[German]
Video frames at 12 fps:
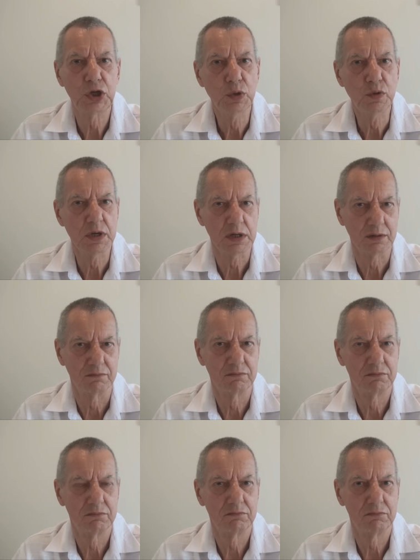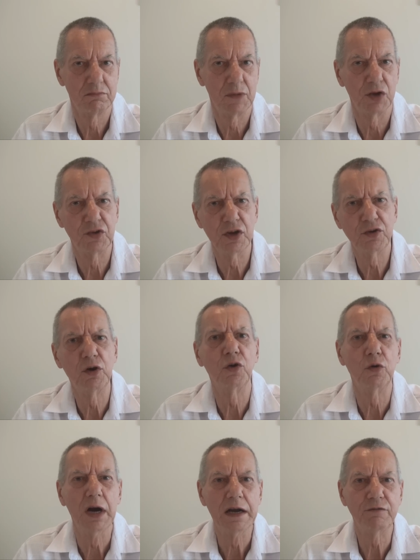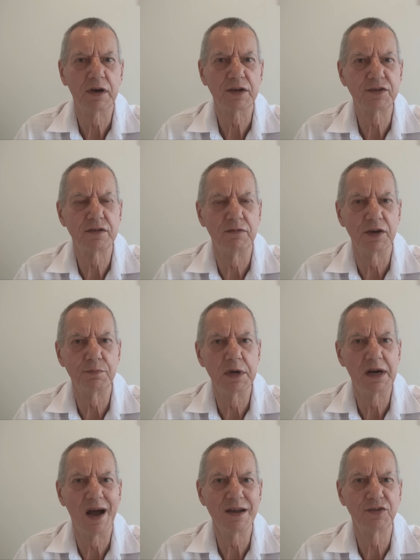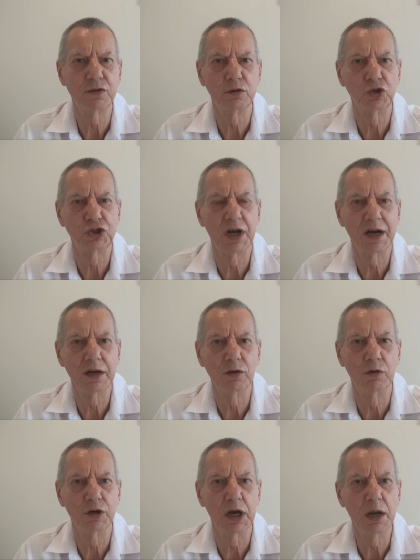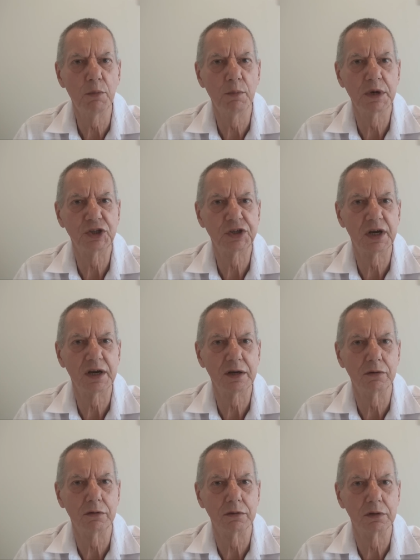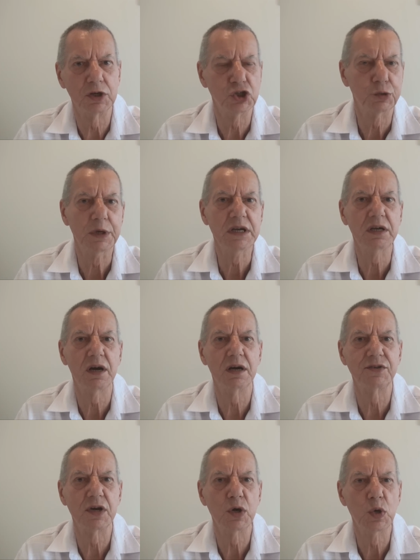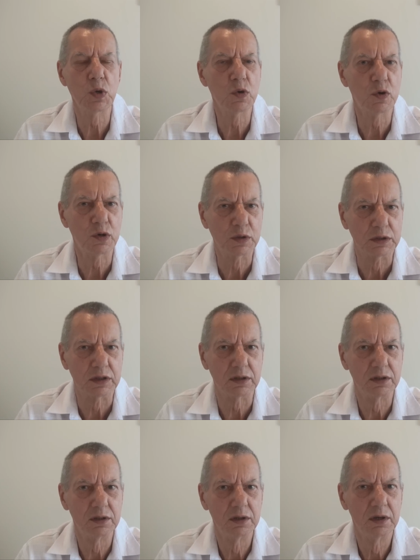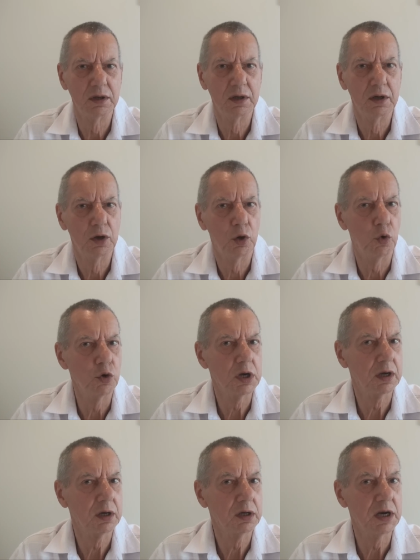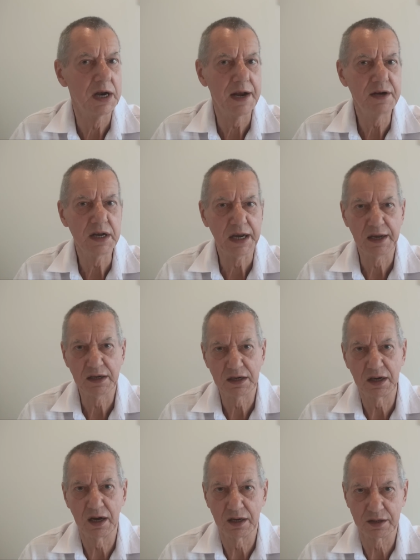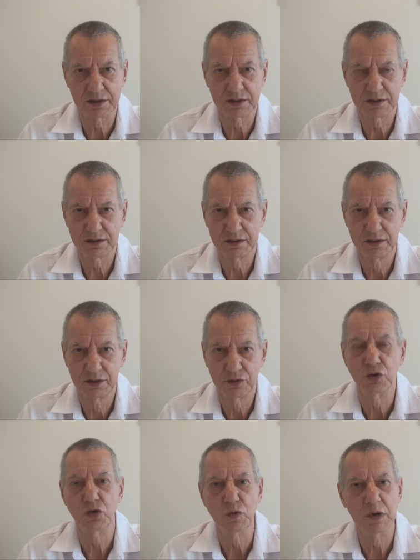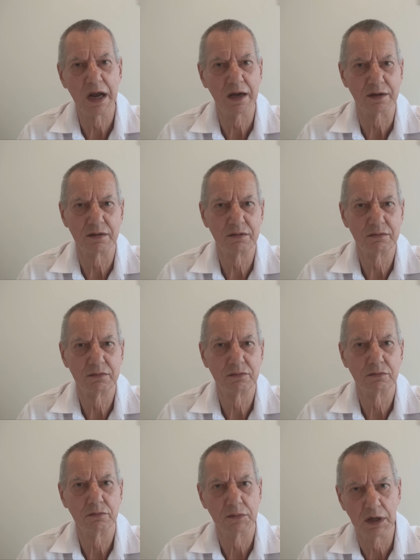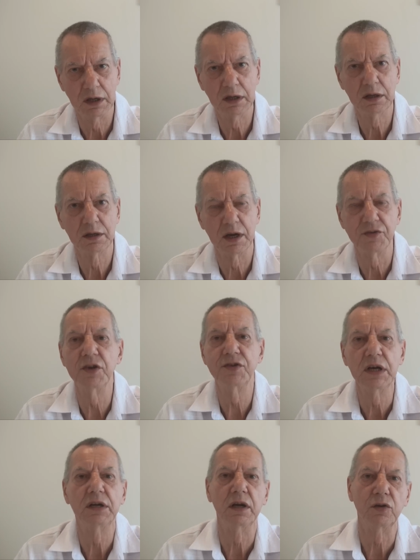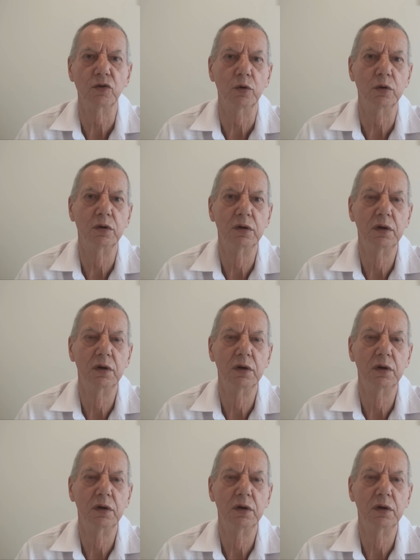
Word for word: Tuning, das ist doch so etwas, was mit Leistungssteigerung, Drehmomentsteigerung, Geschwindigkeitserhöhung oder Geländegängigkeit zu tun hat. Ja, das ist richtig so.